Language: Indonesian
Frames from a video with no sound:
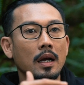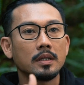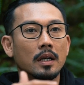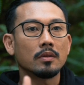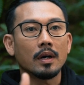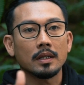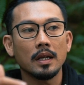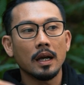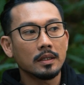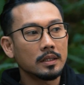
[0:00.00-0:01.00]
anja itu
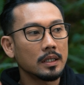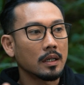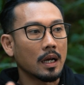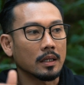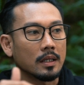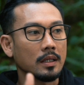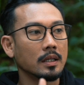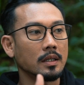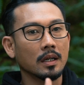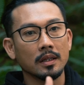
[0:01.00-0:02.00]
artinya anjing artinya
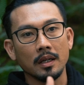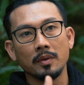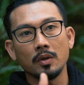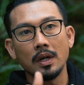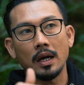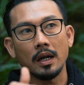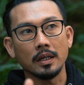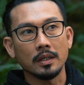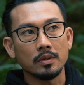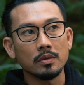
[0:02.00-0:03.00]
kita kita
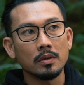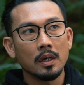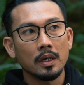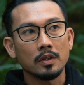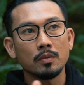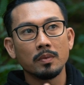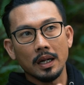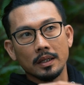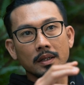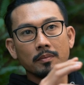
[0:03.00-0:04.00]
menggunakan itu itu
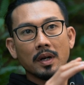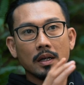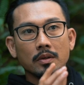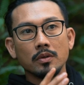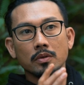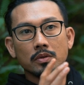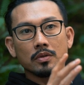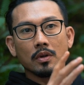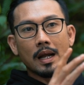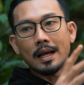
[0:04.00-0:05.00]
berarti mengandung
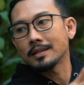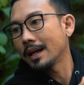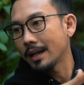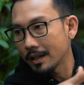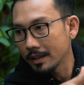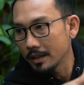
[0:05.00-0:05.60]
unsur kasar